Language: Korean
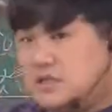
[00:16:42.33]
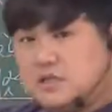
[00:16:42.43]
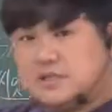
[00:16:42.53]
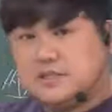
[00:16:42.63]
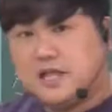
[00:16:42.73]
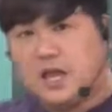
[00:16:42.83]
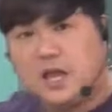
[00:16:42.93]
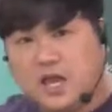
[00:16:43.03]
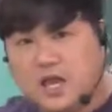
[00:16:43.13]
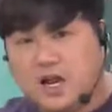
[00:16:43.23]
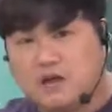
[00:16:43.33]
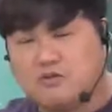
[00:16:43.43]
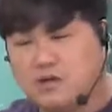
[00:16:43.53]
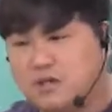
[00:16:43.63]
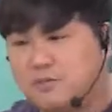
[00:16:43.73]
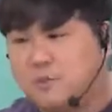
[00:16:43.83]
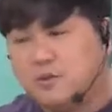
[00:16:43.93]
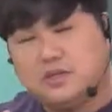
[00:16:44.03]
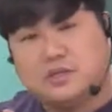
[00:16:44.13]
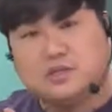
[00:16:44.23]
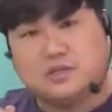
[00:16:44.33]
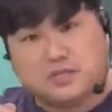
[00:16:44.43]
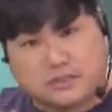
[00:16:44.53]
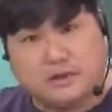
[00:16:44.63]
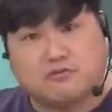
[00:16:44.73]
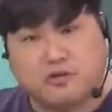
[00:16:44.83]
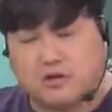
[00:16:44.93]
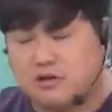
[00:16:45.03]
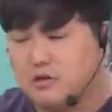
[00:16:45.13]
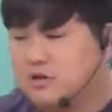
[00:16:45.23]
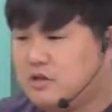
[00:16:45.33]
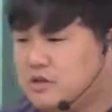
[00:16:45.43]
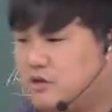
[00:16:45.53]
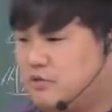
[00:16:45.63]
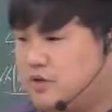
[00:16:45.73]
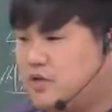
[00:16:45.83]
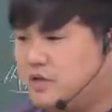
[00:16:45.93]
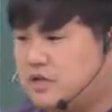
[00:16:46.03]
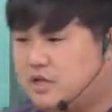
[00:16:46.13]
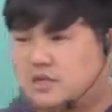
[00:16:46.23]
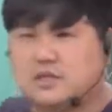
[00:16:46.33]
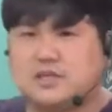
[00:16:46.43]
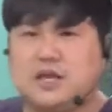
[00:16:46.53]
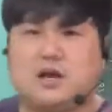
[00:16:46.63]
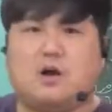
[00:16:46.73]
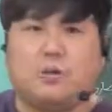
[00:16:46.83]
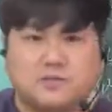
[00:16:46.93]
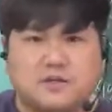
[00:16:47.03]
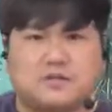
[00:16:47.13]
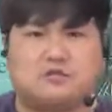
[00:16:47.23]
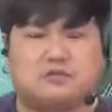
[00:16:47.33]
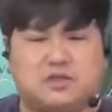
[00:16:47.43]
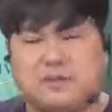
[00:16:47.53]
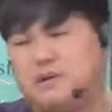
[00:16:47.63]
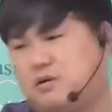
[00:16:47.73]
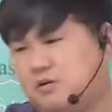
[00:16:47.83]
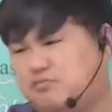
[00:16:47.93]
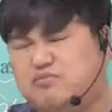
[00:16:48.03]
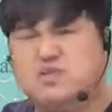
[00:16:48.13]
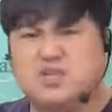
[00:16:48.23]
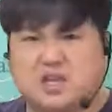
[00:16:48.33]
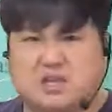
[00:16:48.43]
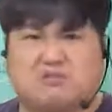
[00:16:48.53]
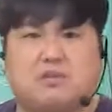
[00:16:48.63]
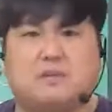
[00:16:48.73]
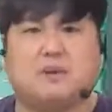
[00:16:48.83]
새라고 하는 포인트를 잡았고요. 그리고 윗글에는 새가 없어지고 있나 봐요. 문제가 되고 있나 봐.